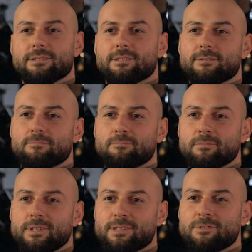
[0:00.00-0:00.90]

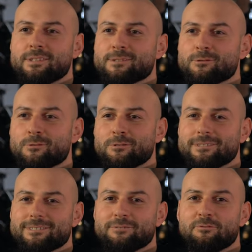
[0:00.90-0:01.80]
ähm, dass wir hier so
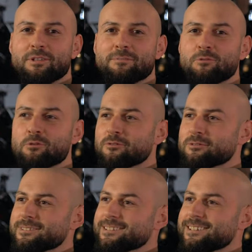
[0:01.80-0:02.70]
äh, filmen
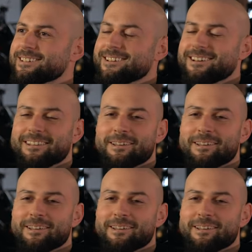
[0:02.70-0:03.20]
dürfen an